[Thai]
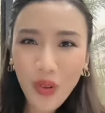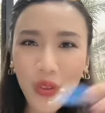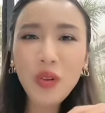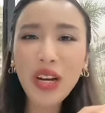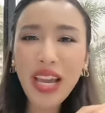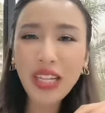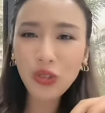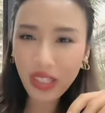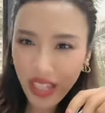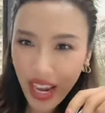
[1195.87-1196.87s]
พลตำรวจเอก
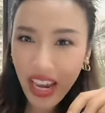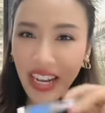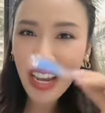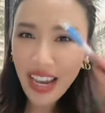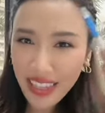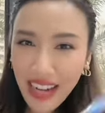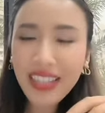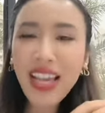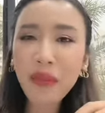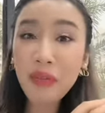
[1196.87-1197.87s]
สุรเชษท่านที่